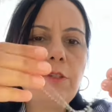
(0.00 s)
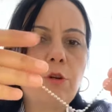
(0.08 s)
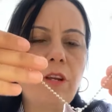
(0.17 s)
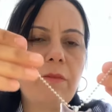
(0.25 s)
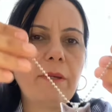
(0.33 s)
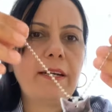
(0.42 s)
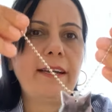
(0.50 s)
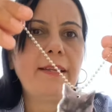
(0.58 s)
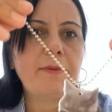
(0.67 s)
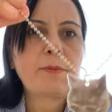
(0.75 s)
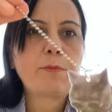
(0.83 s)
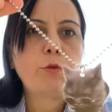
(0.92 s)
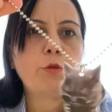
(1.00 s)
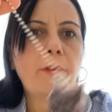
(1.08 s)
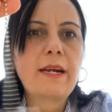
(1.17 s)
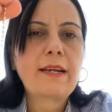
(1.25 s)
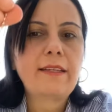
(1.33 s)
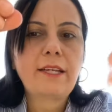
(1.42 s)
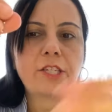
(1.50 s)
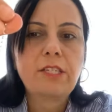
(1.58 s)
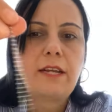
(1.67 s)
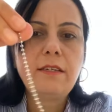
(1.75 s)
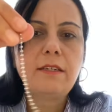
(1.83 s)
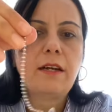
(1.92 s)
Şöyle bir klips buldum
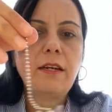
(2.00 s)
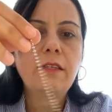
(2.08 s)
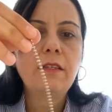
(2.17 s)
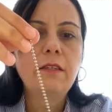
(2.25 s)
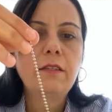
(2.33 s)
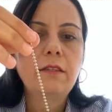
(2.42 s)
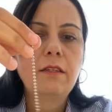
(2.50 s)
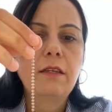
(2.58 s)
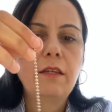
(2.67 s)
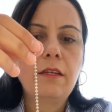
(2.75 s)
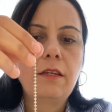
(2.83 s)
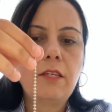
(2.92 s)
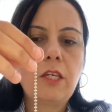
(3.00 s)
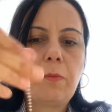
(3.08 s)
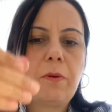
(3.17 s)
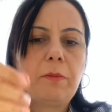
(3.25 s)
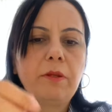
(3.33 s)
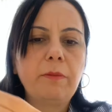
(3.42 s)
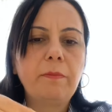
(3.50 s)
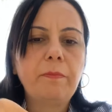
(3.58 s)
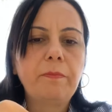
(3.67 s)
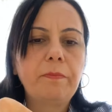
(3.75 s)
arkadaşlar. Ay yapamadım.